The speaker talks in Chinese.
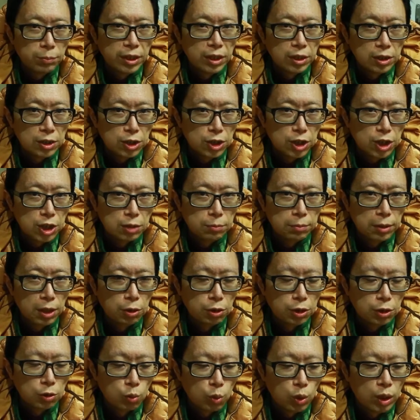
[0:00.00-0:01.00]
了免疫细
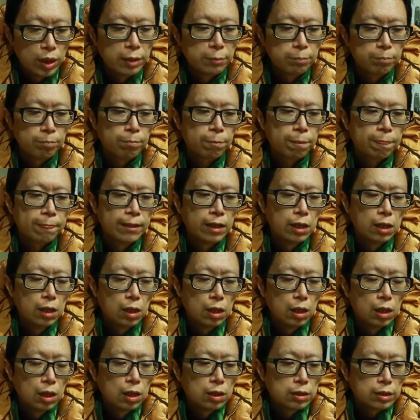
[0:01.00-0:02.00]
胞以外，
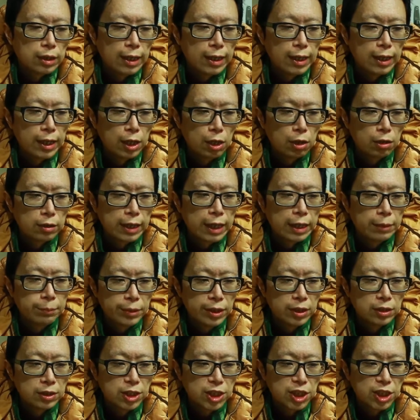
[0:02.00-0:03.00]
它还要
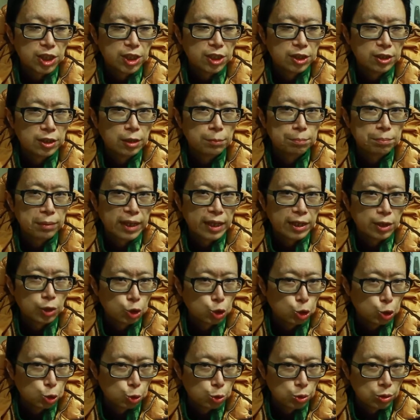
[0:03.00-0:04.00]
改变基因的
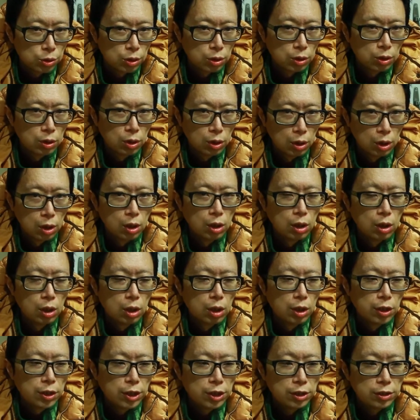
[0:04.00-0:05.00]
排序，
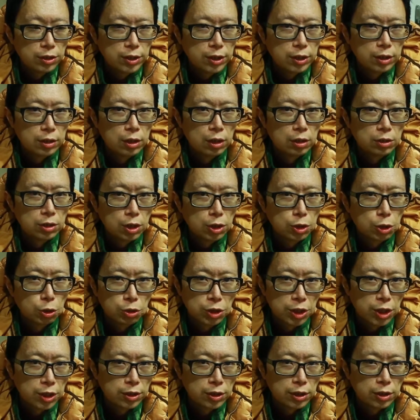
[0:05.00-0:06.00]
因此呢，这
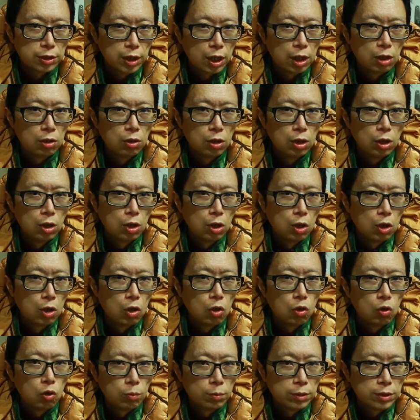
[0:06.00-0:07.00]
就牵涉到
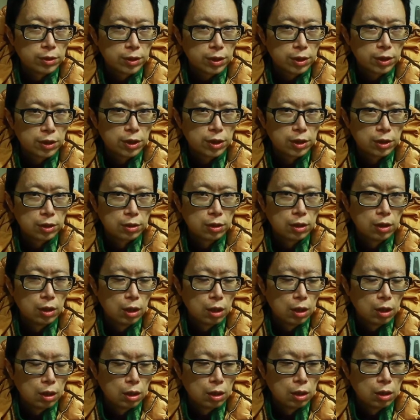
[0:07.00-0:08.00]
我们自己
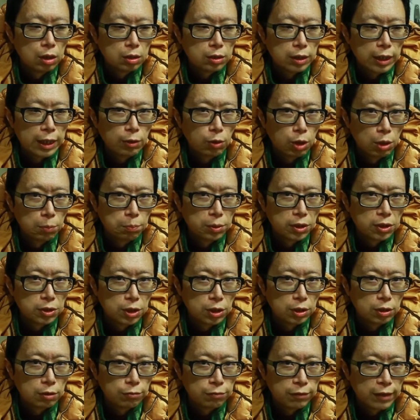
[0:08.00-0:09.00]
呃台湾
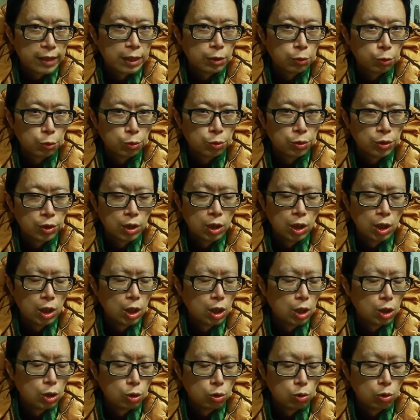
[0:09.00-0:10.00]
本身的法律。
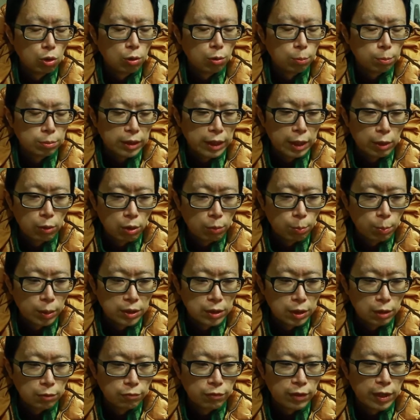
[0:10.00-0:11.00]
如果台湾
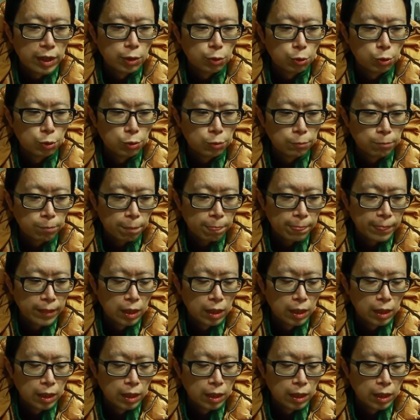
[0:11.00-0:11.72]
本身法律